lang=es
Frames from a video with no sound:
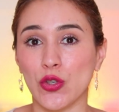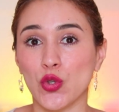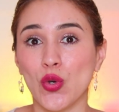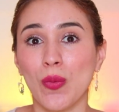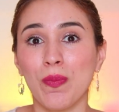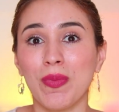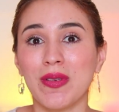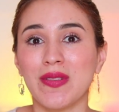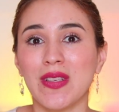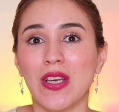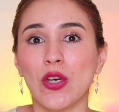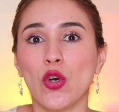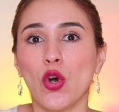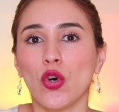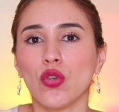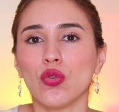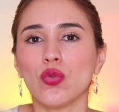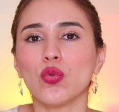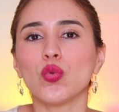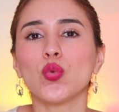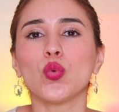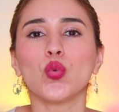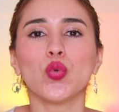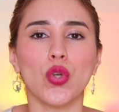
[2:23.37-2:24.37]
Yo empecé
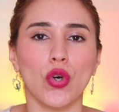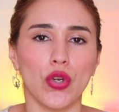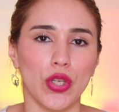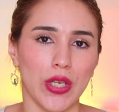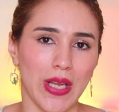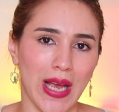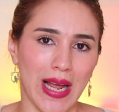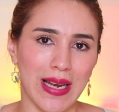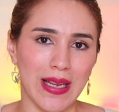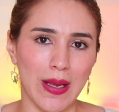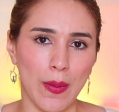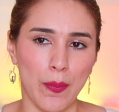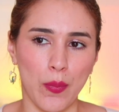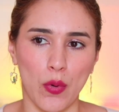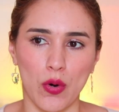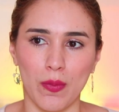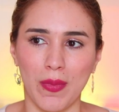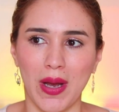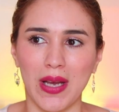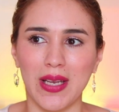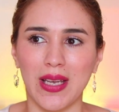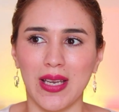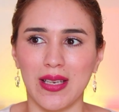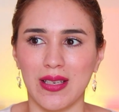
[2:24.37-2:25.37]
con tutoriales, por
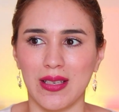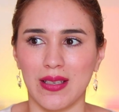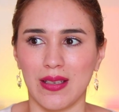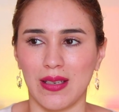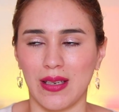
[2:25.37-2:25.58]
más que